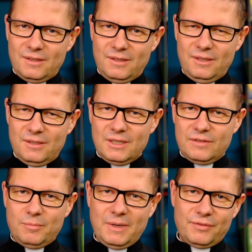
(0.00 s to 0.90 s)
Innych
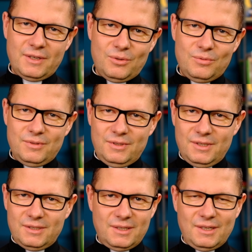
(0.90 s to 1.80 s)
wybawiał,
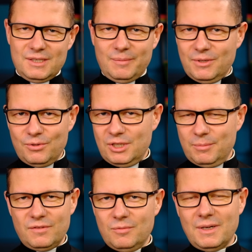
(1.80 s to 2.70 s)
niech teraz samego
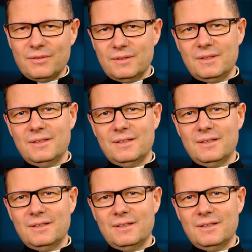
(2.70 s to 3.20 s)
siebie wybawi.